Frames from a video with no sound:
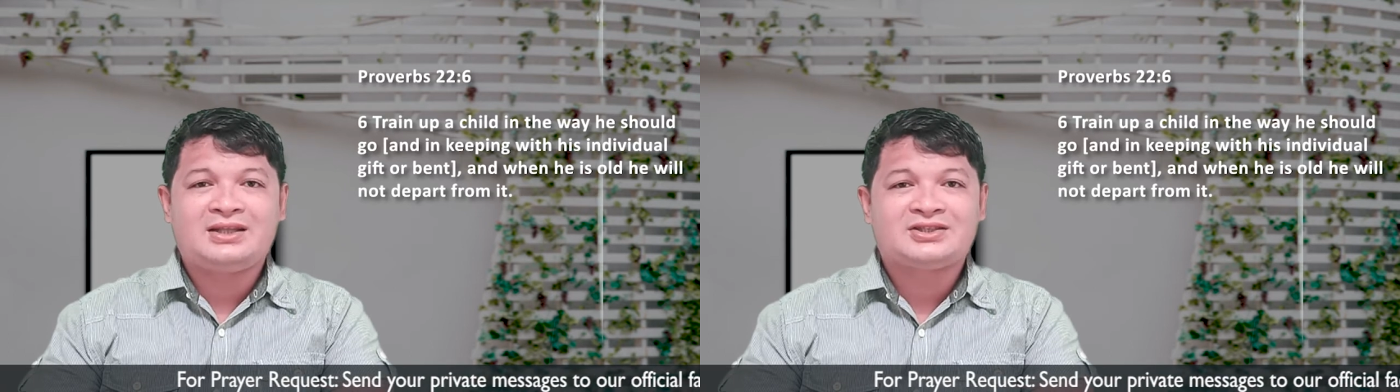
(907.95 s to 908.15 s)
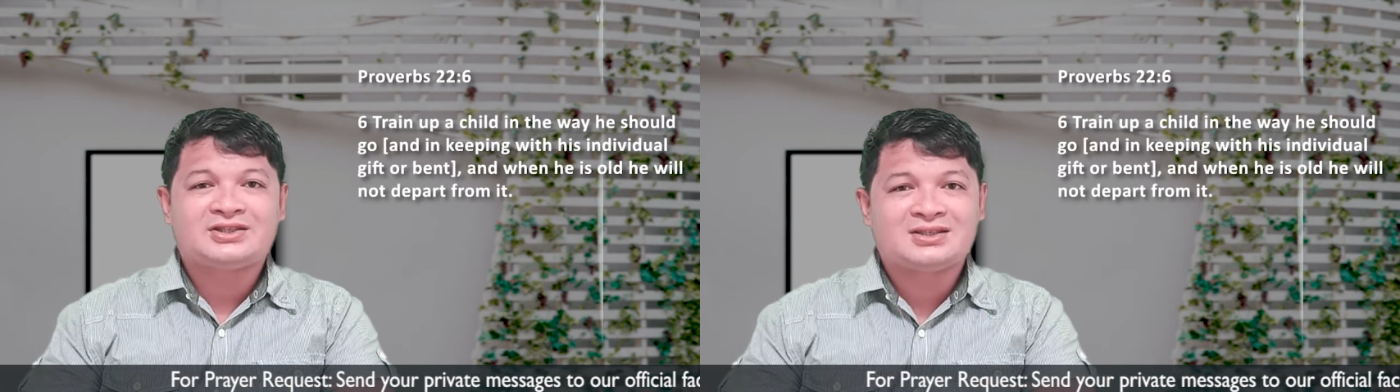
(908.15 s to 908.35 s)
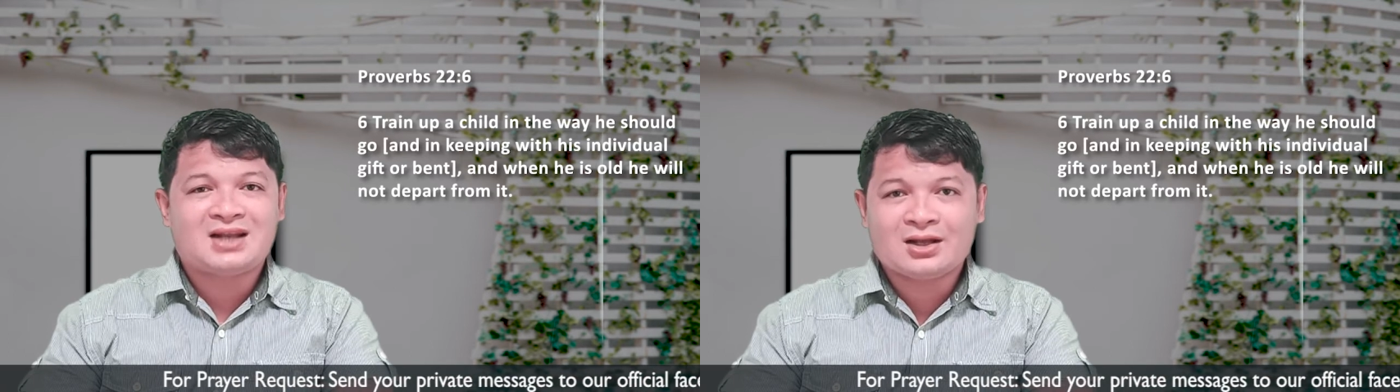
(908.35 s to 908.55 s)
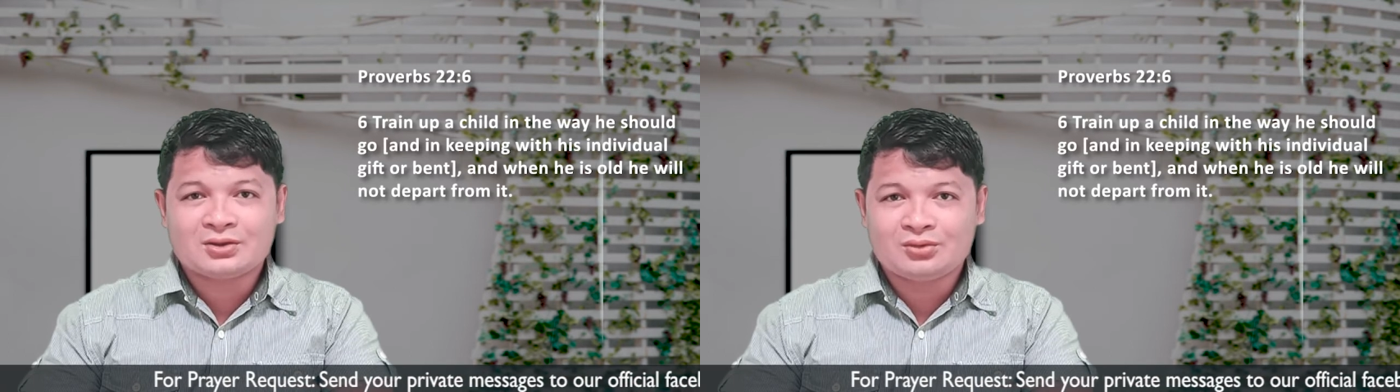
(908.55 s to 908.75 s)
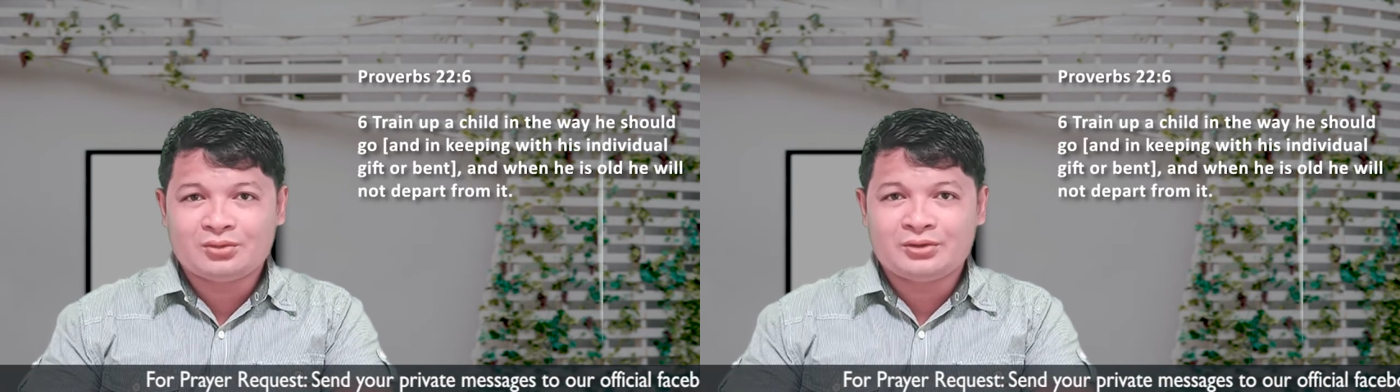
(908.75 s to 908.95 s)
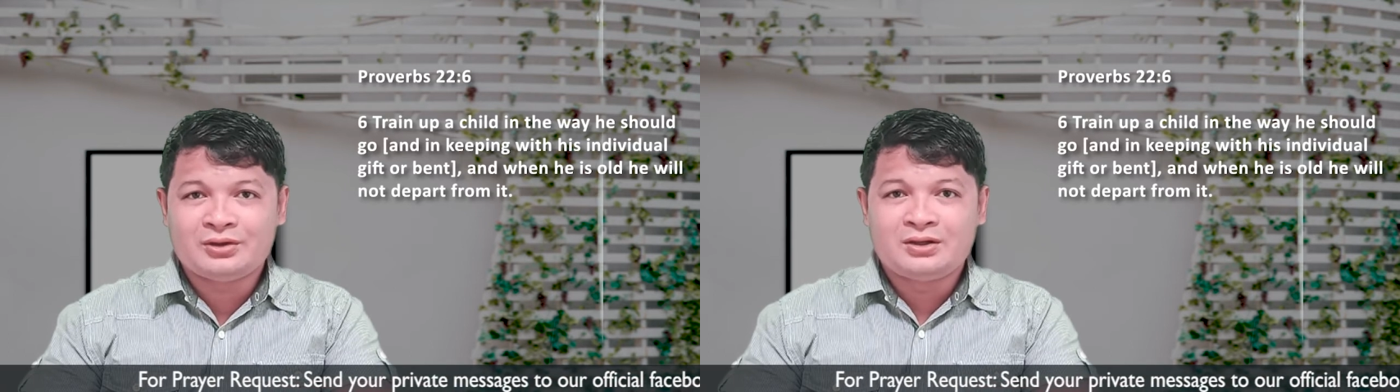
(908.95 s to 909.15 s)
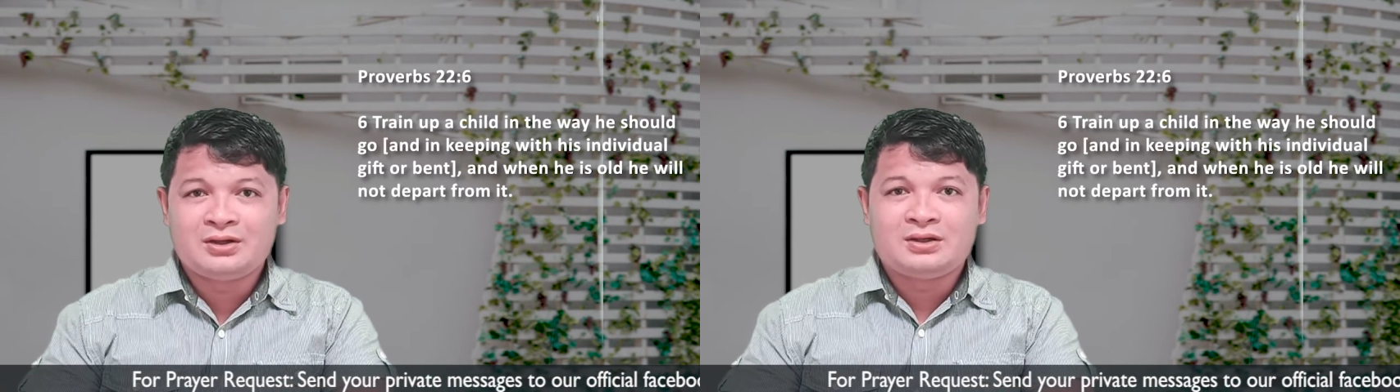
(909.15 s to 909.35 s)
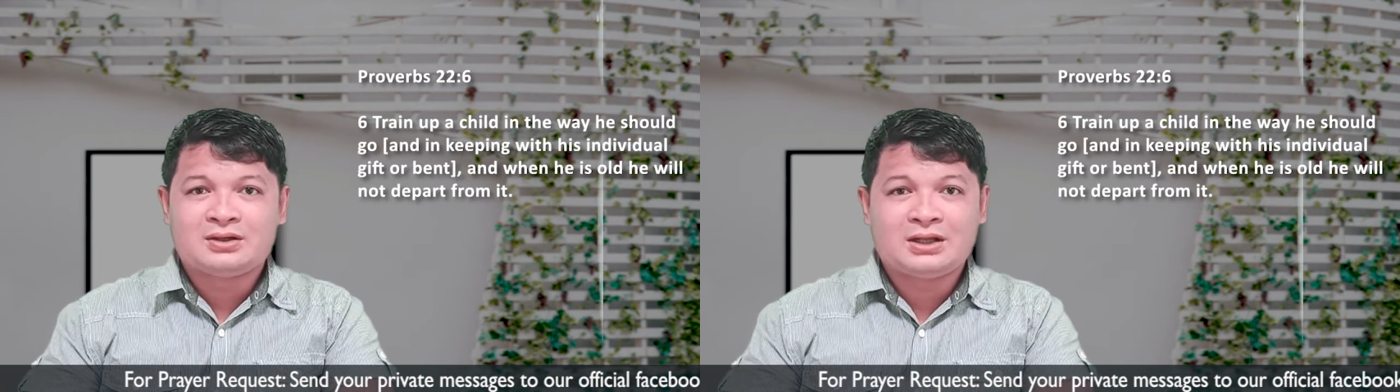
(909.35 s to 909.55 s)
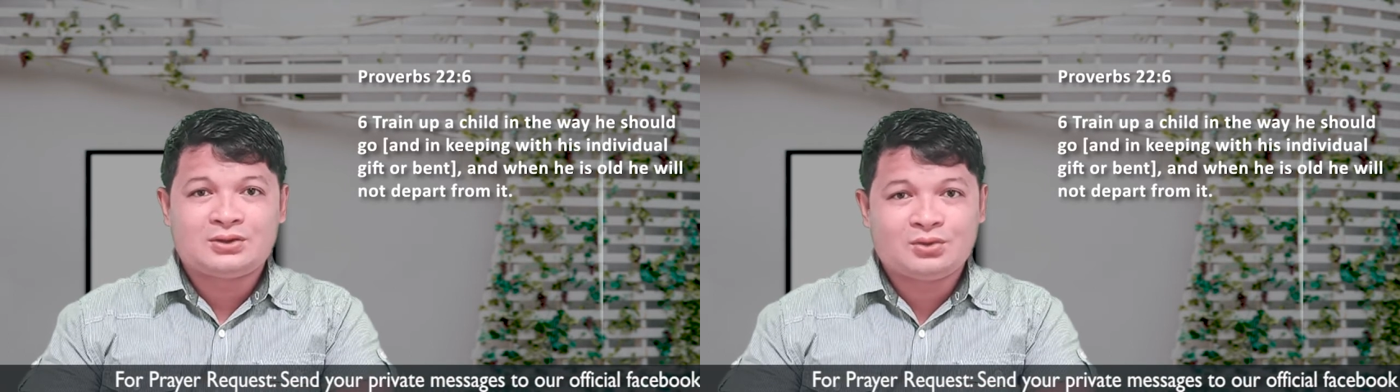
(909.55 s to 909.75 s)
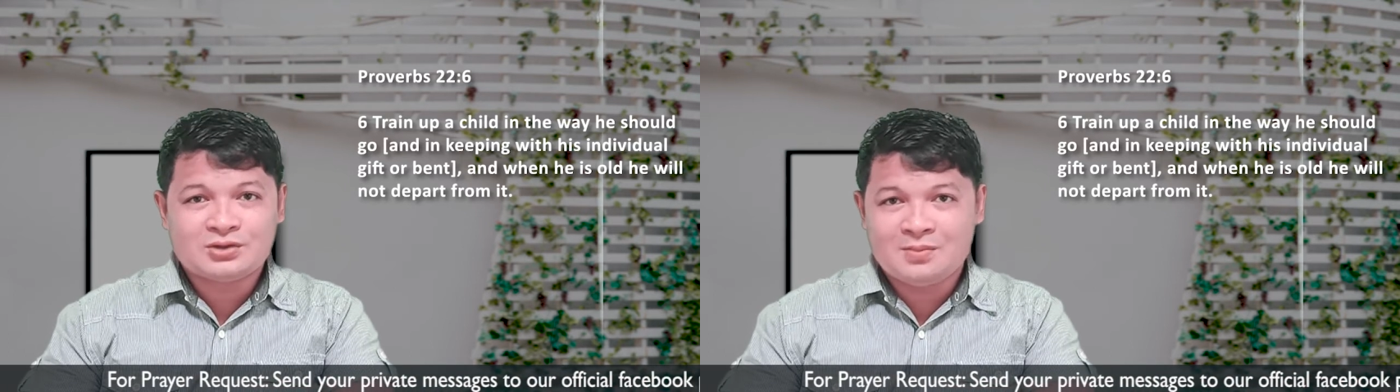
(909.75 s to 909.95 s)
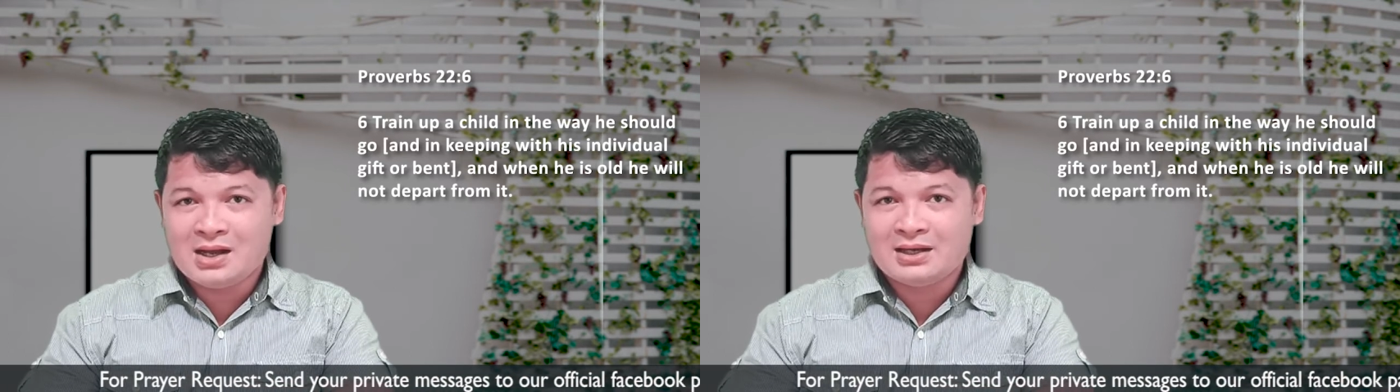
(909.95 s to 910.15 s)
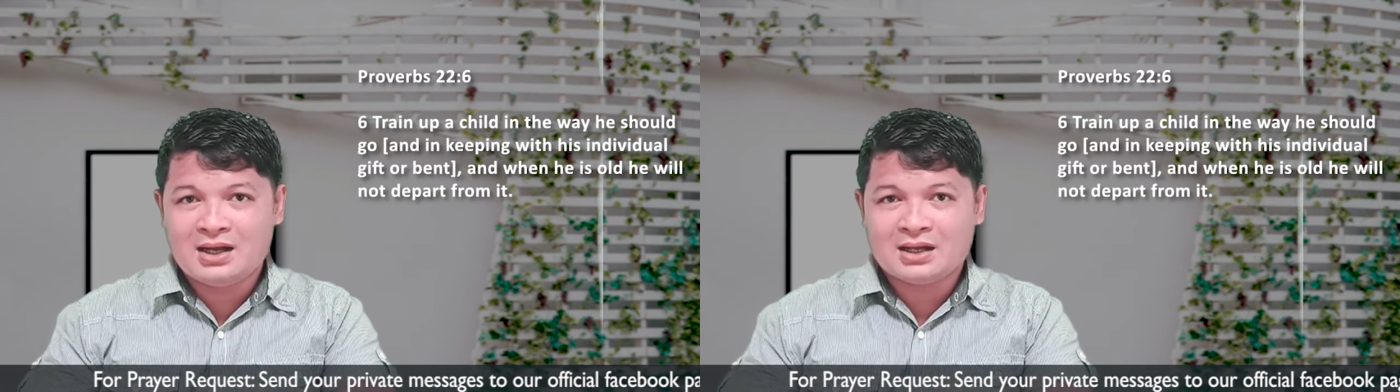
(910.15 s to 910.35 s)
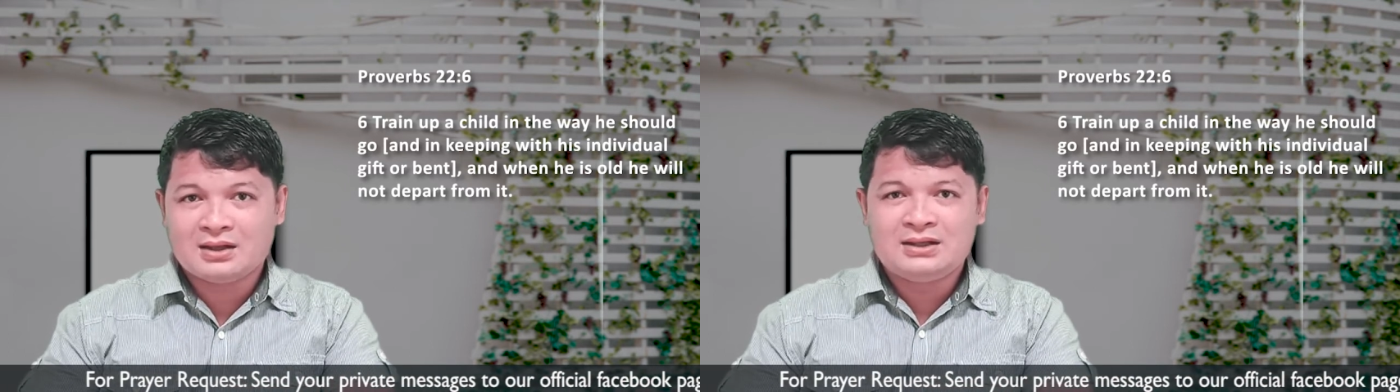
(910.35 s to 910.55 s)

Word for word: instructor ngadto sa mga anak.